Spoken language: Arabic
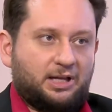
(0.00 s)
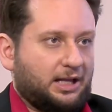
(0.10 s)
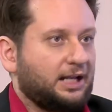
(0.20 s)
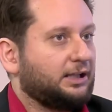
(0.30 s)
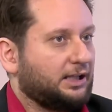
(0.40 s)

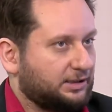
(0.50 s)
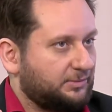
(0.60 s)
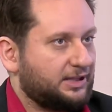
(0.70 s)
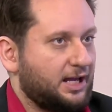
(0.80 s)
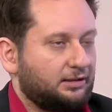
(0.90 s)
خلينا نعطي
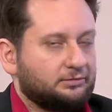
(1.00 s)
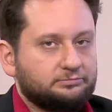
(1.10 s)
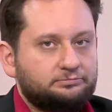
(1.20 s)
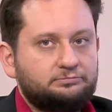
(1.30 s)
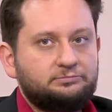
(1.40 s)
مثال
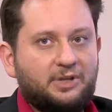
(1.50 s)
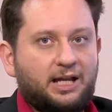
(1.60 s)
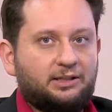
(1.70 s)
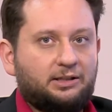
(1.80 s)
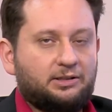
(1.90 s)
نعم.
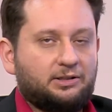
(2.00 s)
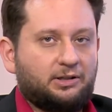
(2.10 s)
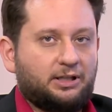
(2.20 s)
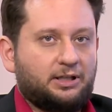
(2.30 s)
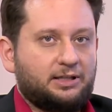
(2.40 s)
يعني
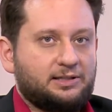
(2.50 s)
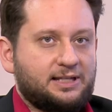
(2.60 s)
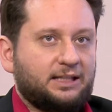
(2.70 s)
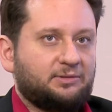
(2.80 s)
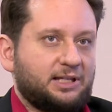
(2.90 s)
آه،
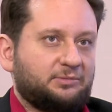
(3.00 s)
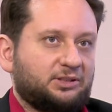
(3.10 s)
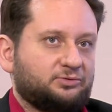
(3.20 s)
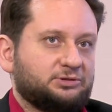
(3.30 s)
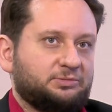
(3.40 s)
انسانه مثلا
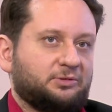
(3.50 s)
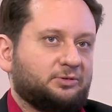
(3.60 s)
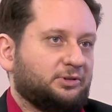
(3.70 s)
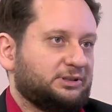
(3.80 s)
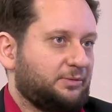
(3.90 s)
بتفوت
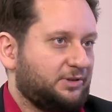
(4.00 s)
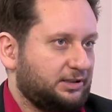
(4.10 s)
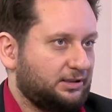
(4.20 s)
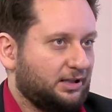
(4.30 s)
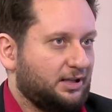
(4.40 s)
بموضوع
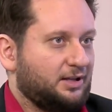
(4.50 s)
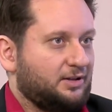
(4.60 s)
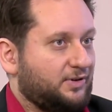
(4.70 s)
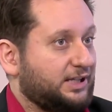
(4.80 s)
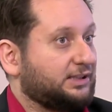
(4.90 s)
التمثيل
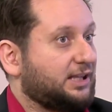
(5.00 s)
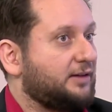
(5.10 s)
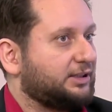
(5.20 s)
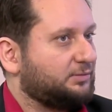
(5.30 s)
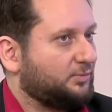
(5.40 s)
فهي
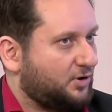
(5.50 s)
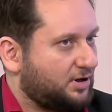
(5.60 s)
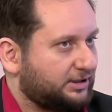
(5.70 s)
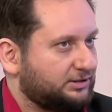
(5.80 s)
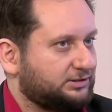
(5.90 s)
اختارت
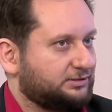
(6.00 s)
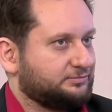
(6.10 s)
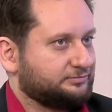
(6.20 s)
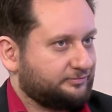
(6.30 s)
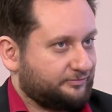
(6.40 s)
مخرج
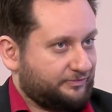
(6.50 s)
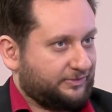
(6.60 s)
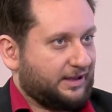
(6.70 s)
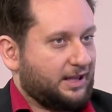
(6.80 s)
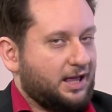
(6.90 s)

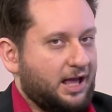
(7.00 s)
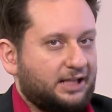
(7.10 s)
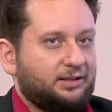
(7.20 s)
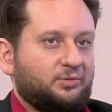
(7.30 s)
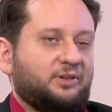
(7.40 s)

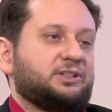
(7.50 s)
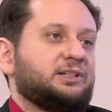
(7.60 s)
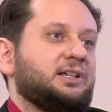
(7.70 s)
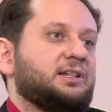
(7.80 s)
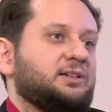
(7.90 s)
هذا المخرج
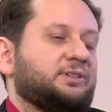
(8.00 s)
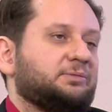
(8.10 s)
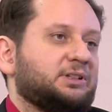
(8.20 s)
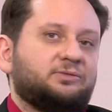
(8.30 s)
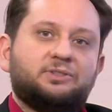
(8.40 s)
اللي هي اذا
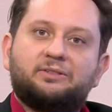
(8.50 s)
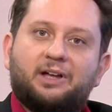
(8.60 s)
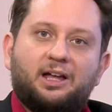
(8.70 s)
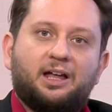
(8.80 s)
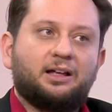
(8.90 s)
ارتبطت فيه
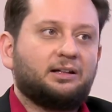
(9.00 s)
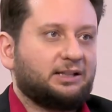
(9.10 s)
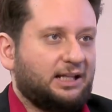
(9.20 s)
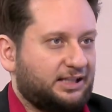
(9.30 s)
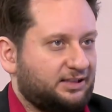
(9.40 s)
رح يحقق
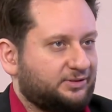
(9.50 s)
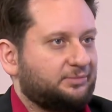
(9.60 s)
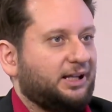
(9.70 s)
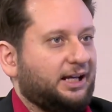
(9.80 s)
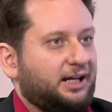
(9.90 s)
لها هدفها
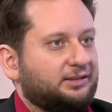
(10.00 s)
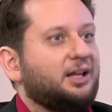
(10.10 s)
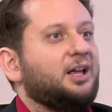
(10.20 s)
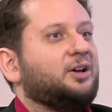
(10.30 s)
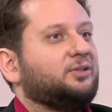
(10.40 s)
بالحياه
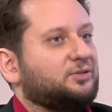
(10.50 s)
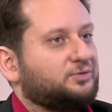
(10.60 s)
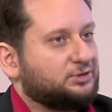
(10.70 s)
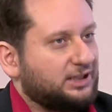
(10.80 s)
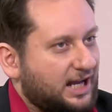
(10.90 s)
انه
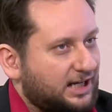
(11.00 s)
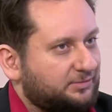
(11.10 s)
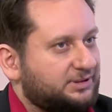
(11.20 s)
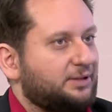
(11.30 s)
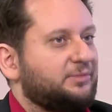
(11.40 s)
تفوت لعالم
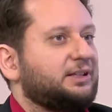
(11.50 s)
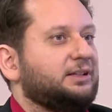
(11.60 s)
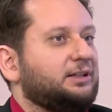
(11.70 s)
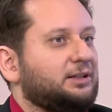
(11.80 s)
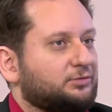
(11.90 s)

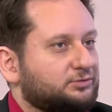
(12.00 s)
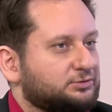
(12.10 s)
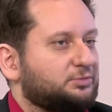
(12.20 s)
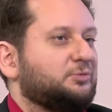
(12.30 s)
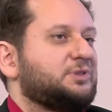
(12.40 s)
التمثيل او
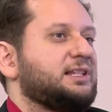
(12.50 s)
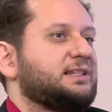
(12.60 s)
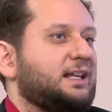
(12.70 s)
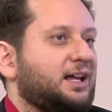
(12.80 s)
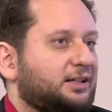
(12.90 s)
تفوت من
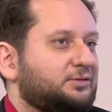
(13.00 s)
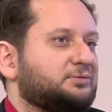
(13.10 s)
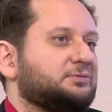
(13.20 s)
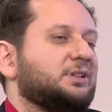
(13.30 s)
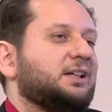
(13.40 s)
المسلسلات و...